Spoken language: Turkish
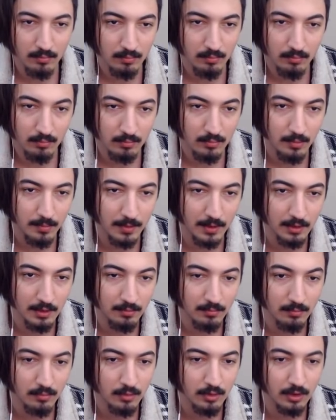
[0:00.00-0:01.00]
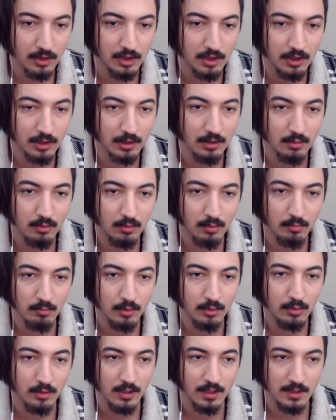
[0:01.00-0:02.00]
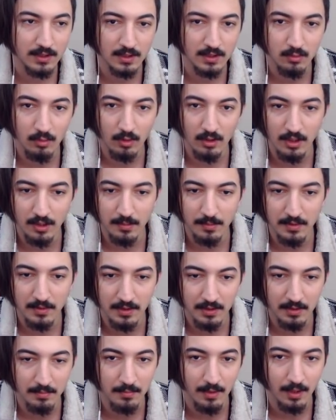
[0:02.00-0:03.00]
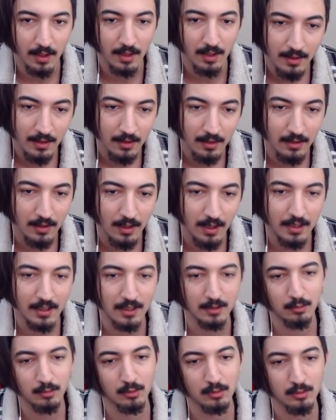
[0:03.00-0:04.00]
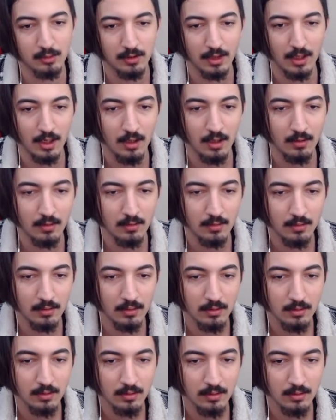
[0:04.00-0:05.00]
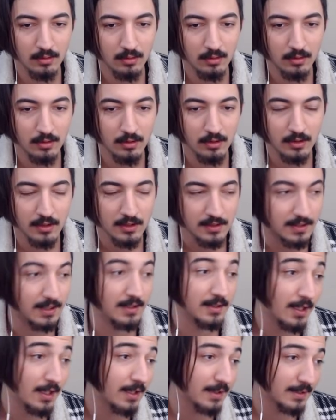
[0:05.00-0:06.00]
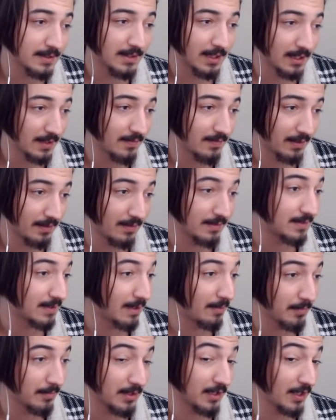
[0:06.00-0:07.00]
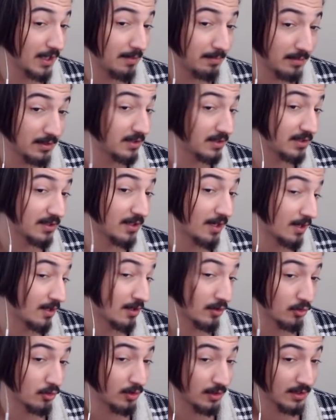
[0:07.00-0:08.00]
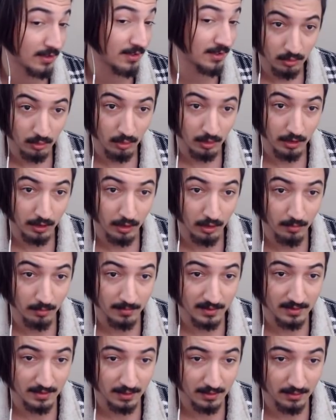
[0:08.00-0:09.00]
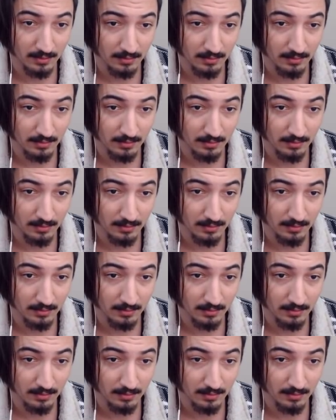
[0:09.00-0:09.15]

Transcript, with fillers: Bu bir, bu iki, bütün aksesuarları bitirdim ya. Lanet olsun Senin ya. Senin daha iki tane var abi. Senin daha iki tane var evet sen beni yenebilirsin hala şu an Hasan. Böyle geliyorum Hasan.